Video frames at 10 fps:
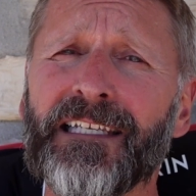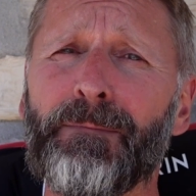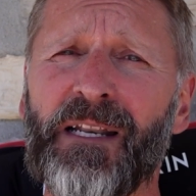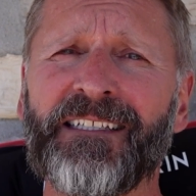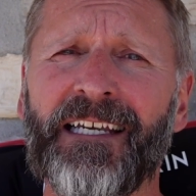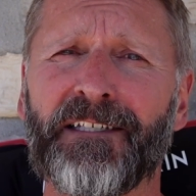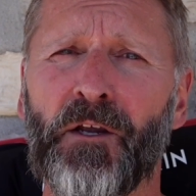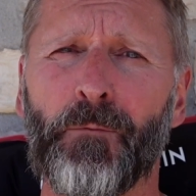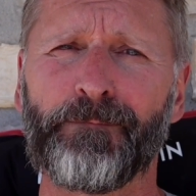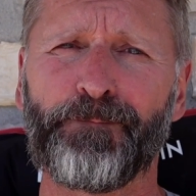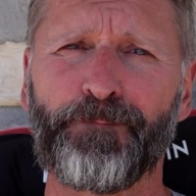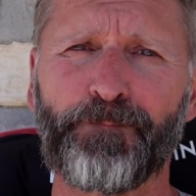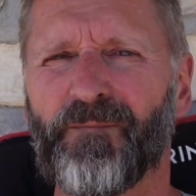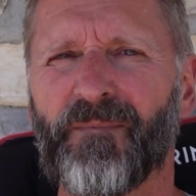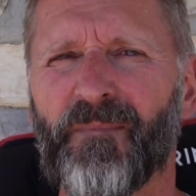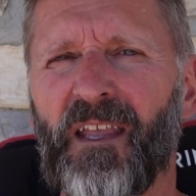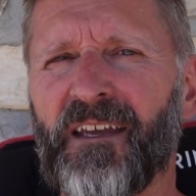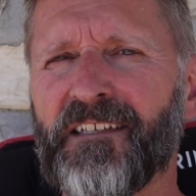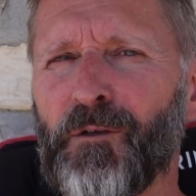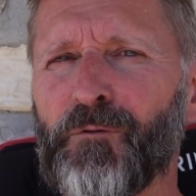des plantations.
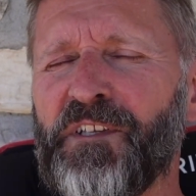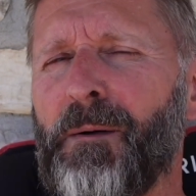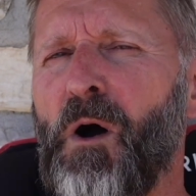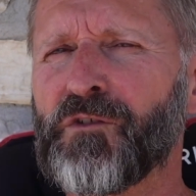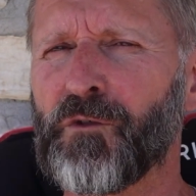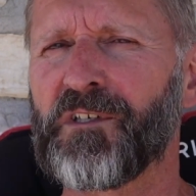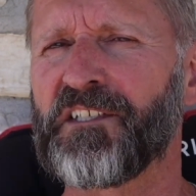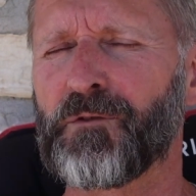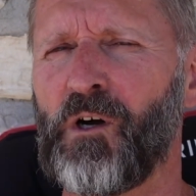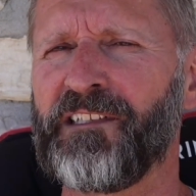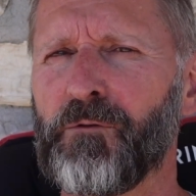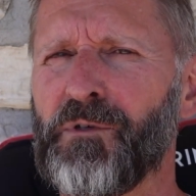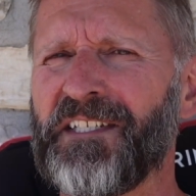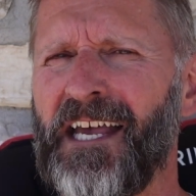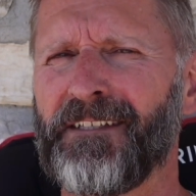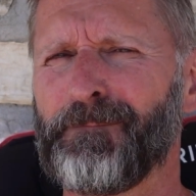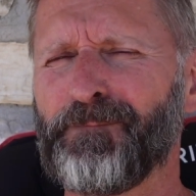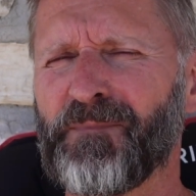Restons tout d'abord sur l'histoire de la Louisiane.